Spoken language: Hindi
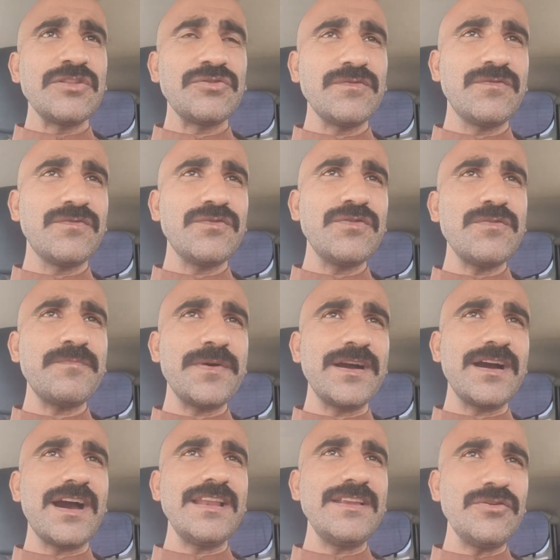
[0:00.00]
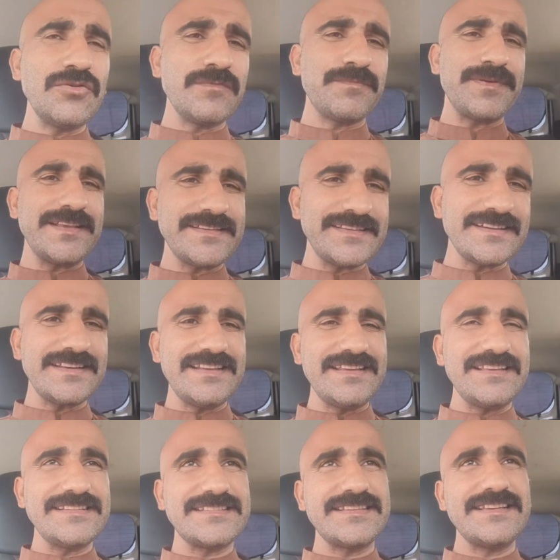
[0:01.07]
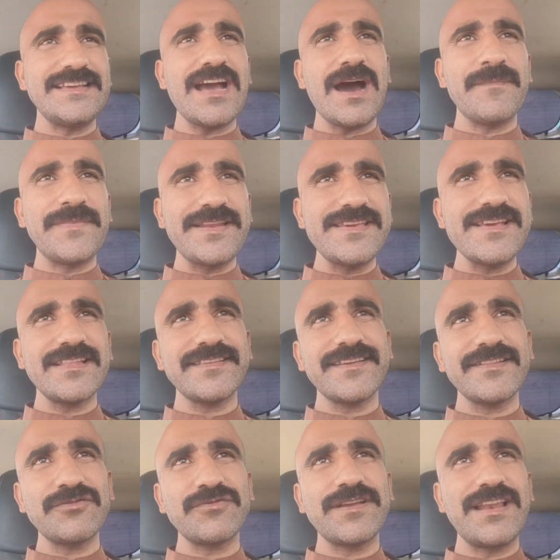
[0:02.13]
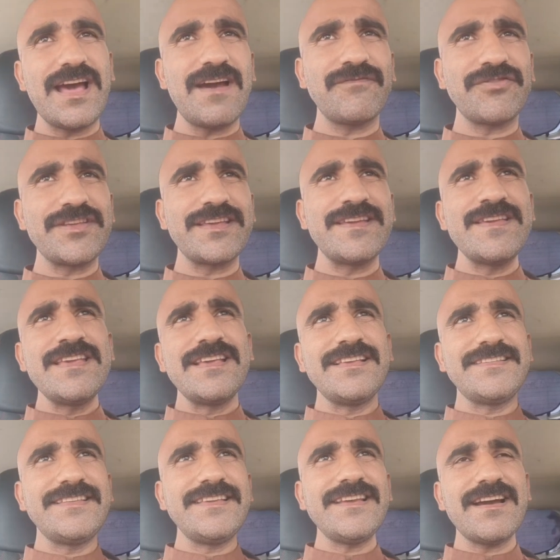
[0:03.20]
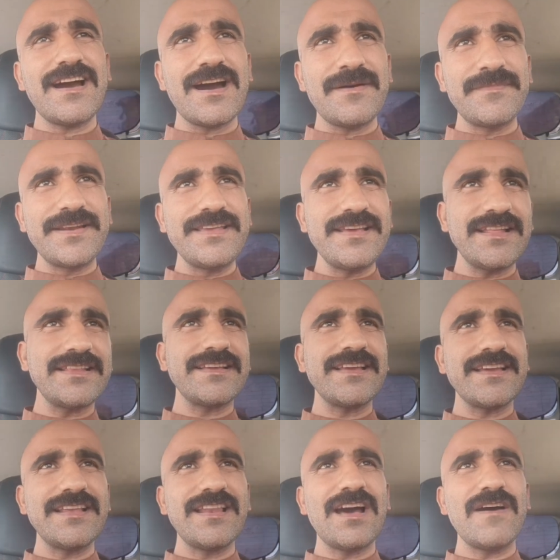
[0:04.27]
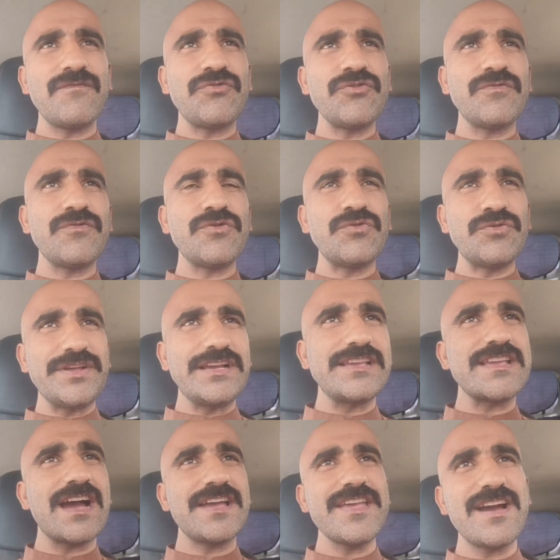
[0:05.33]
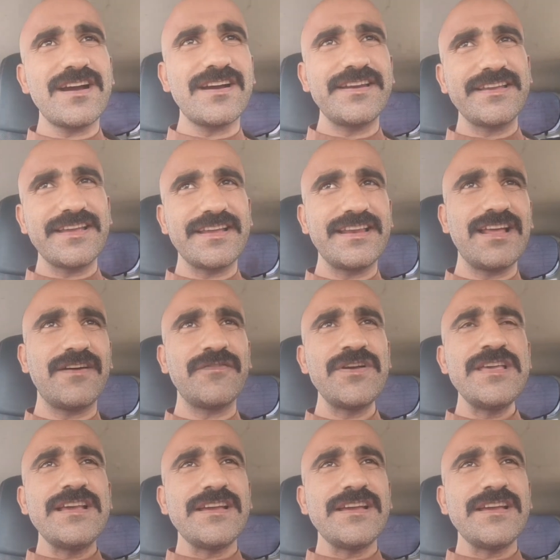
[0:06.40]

तो वो बंगाली लोग बेसिकली इसी अमरीत के तो खिलाफ थे इसी अमरीत के खिलाफ तो वो उठे याहिया खान के खिलाफ